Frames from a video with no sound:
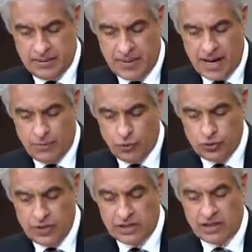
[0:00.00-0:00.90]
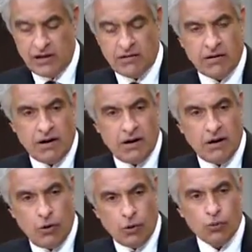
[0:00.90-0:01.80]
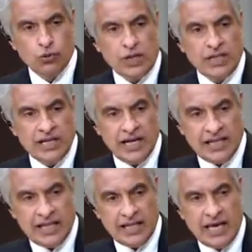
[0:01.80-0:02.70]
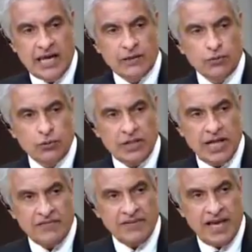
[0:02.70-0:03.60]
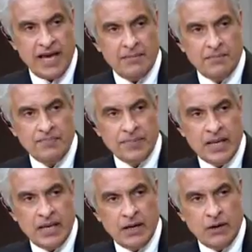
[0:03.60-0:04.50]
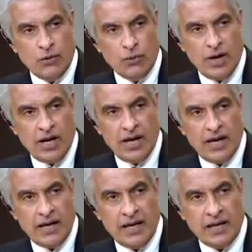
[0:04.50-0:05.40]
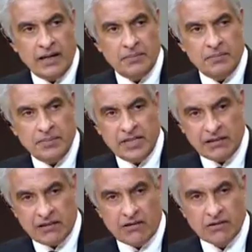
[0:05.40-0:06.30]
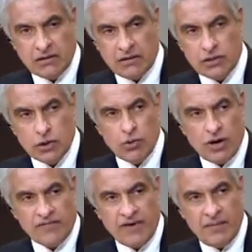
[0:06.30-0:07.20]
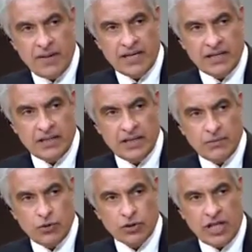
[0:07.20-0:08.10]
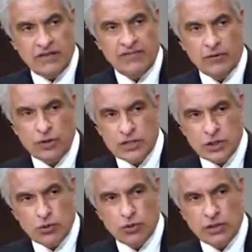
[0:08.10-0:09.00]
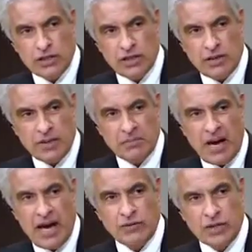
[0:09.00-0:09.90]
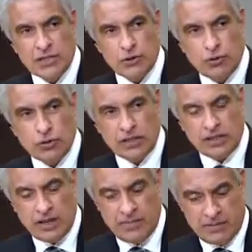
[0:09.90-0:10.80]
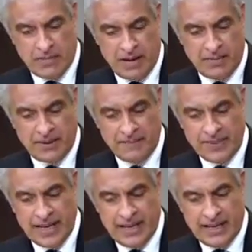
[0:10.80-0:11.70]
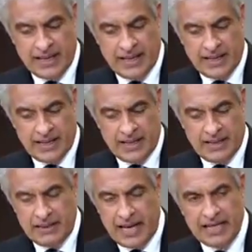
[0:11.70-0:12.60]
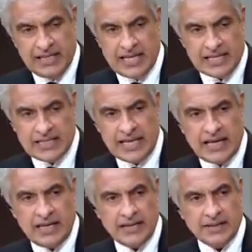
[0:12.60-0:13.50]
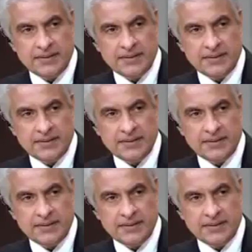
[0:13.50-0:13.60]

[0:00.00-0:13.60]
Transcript: محمود ده يتلقى عروضا لاعلانات والافلام ويلتقط الصور في اماكن مختلفه وناس تدخل تتضامن معاه وناس تدخل تتضامن مع مين آه، لقيتي ده ازاي